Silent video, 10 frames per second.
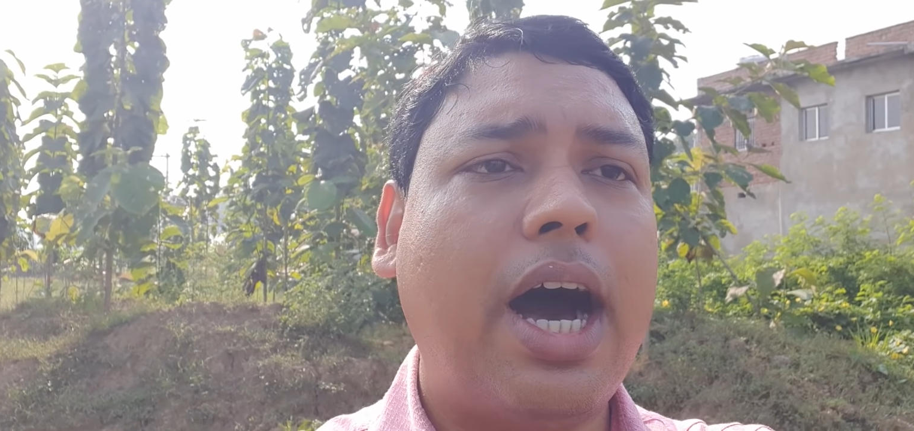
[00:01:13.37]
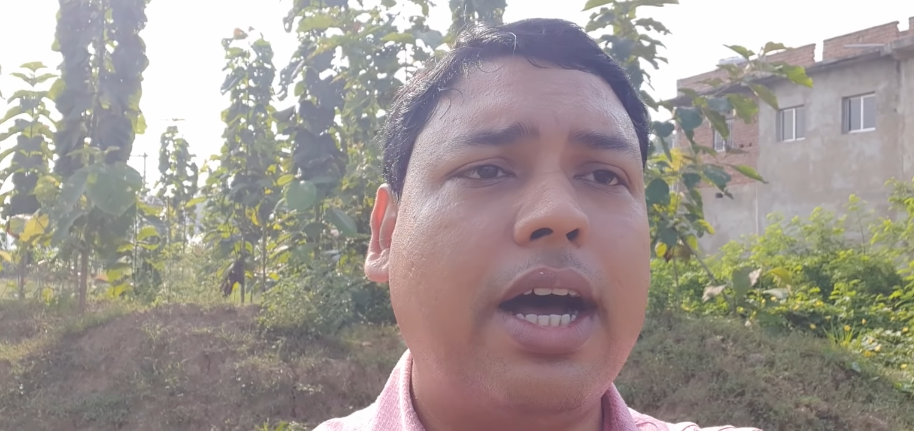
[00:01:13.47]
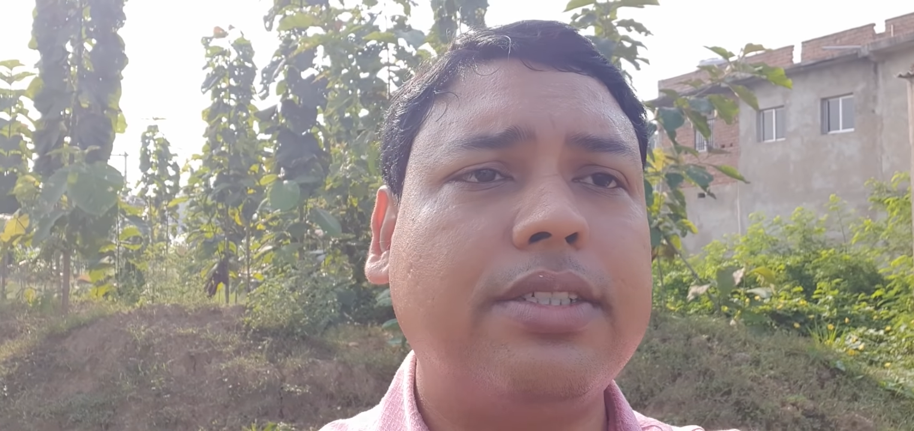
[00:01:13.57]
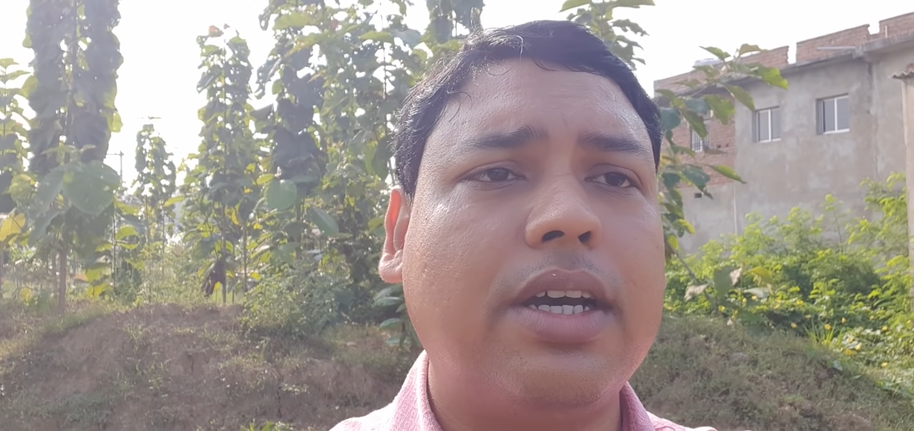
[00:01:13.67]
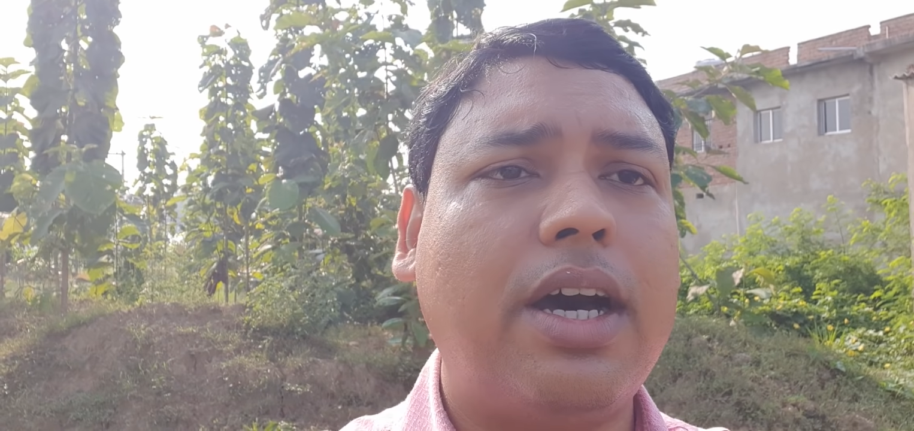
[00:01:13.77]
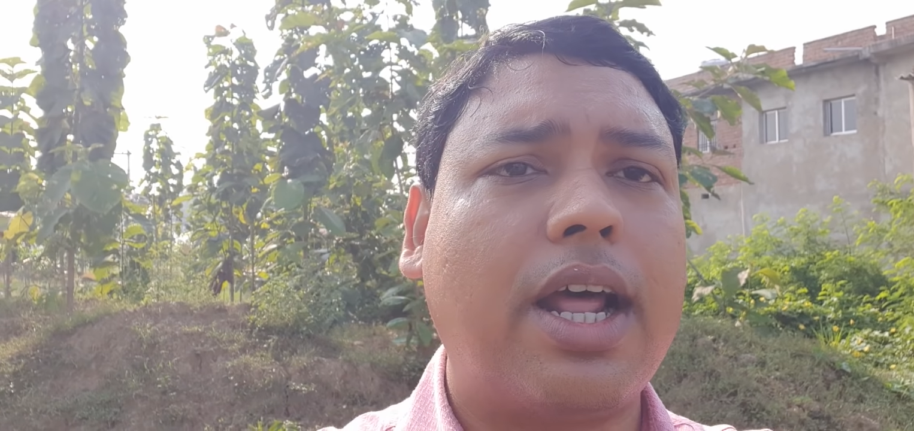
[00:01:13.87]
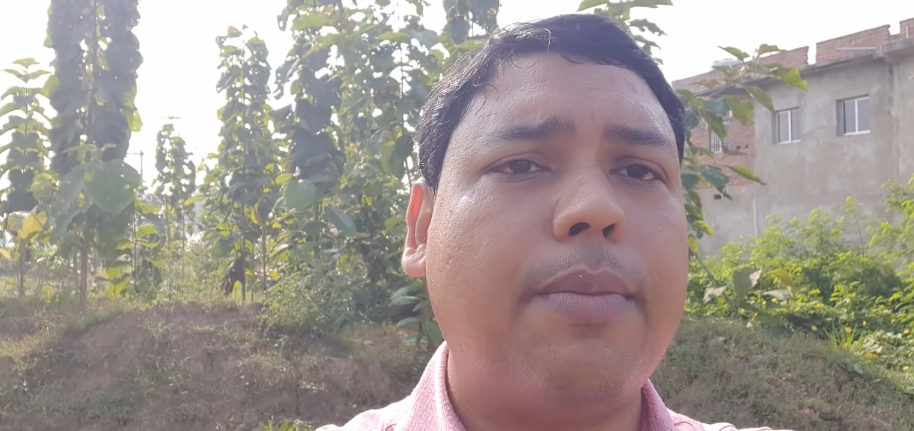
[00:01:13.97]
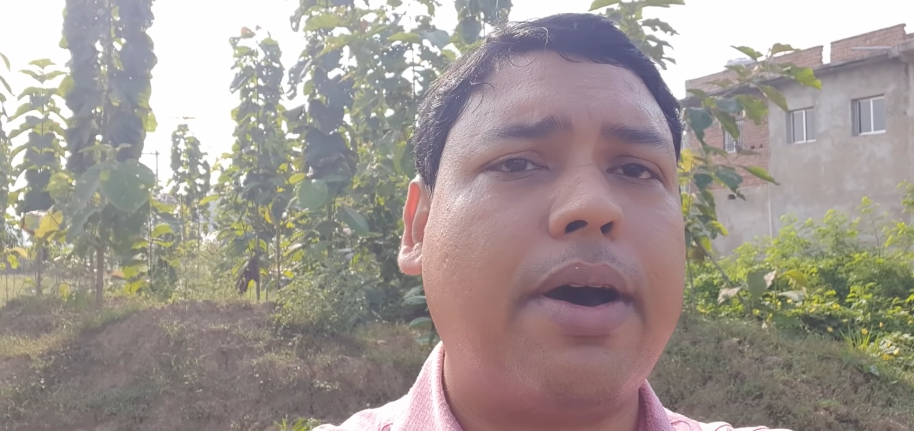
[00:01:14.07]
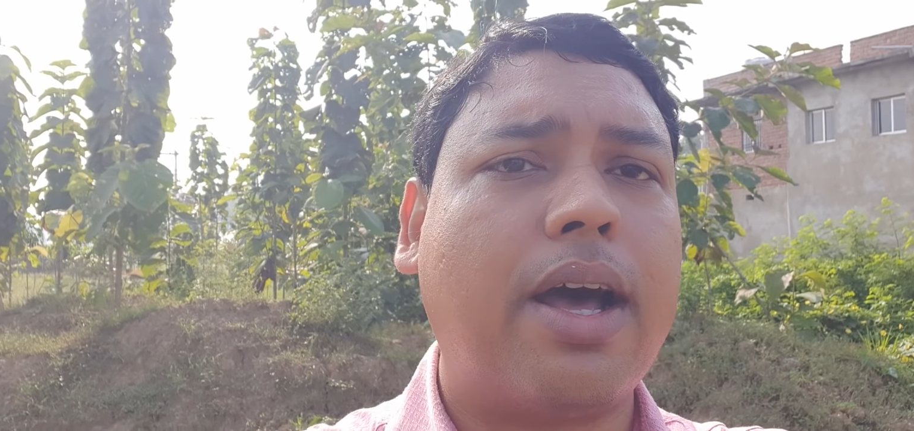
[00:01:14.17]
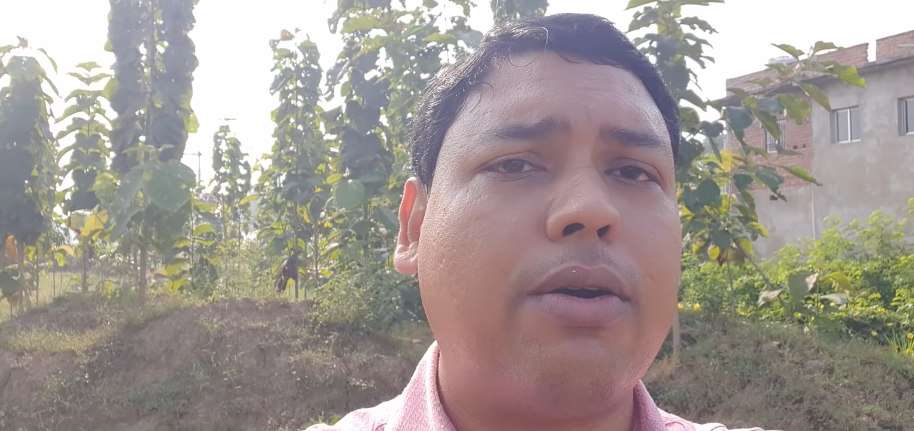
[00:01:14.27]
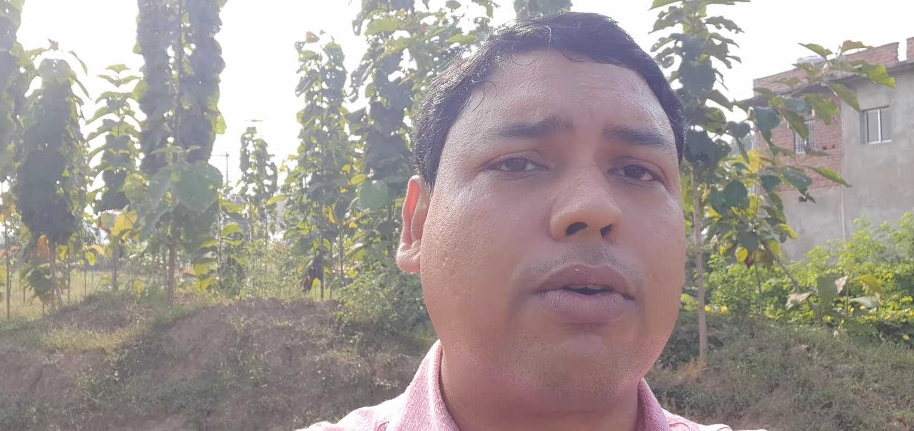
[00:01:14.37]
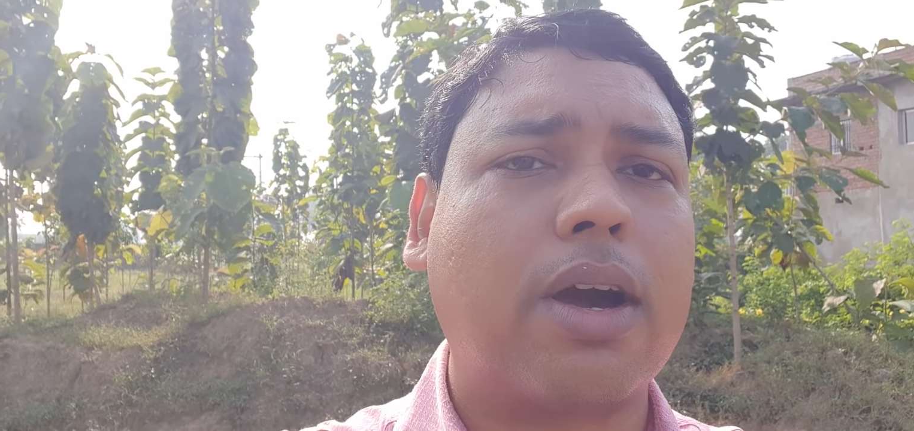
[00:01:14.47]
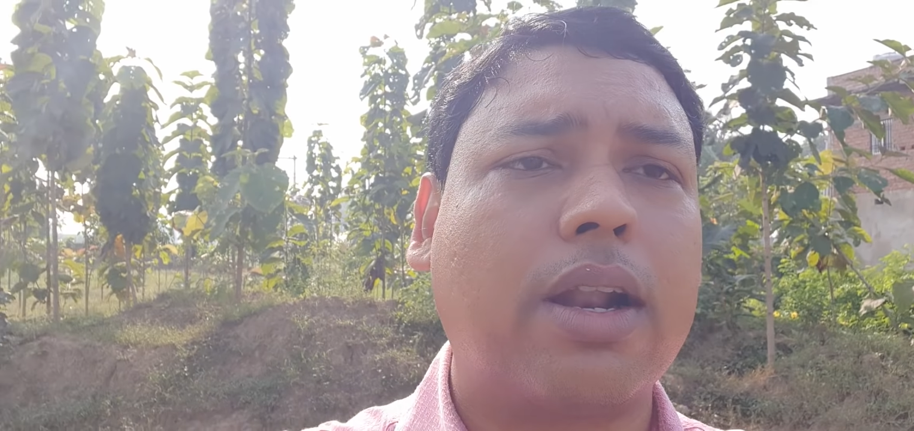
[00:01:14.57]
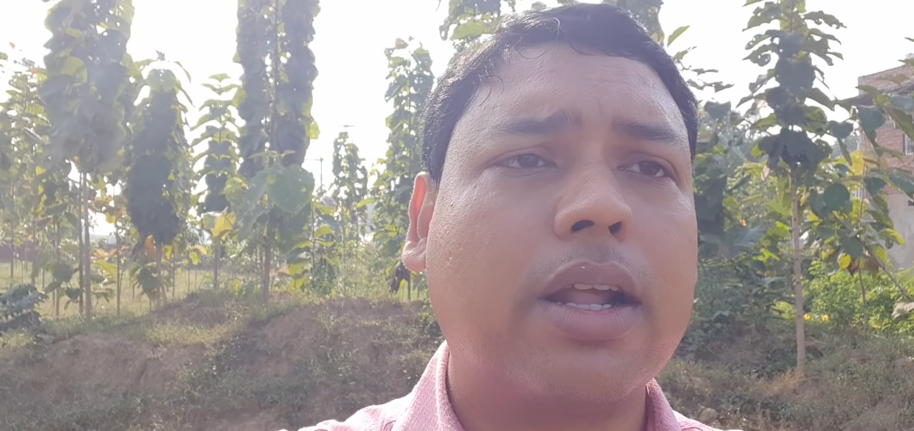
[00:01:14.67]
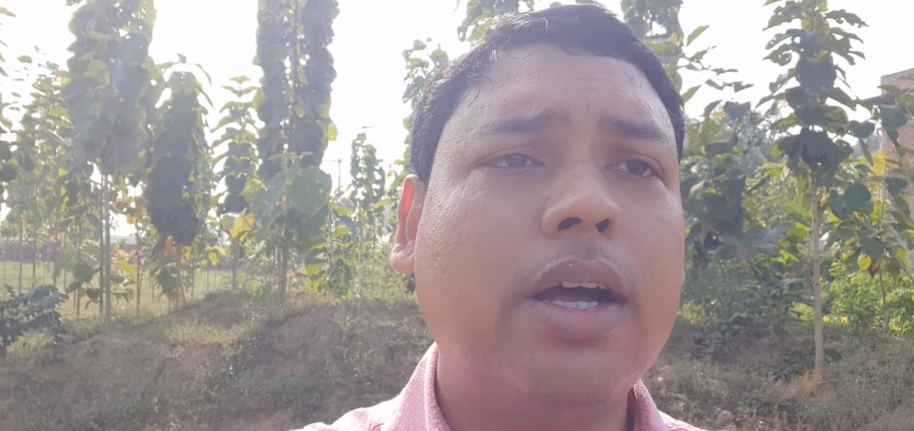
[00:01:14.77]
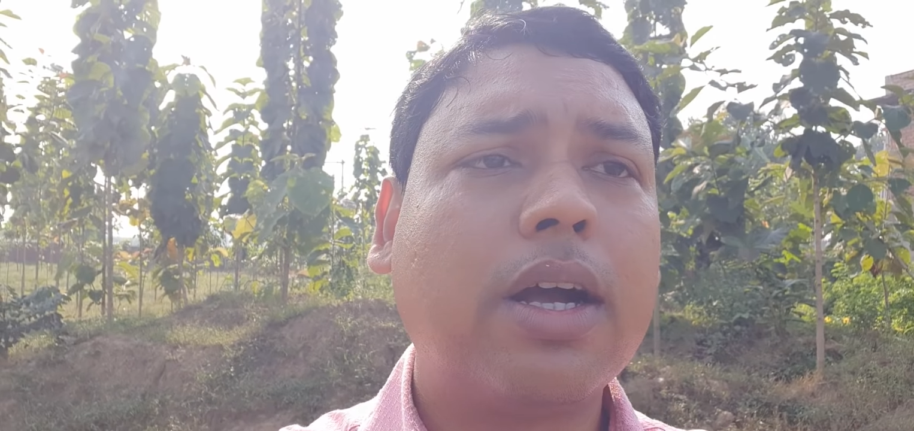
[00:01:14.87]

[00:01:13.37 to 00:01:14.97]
आज हरा भरा होकर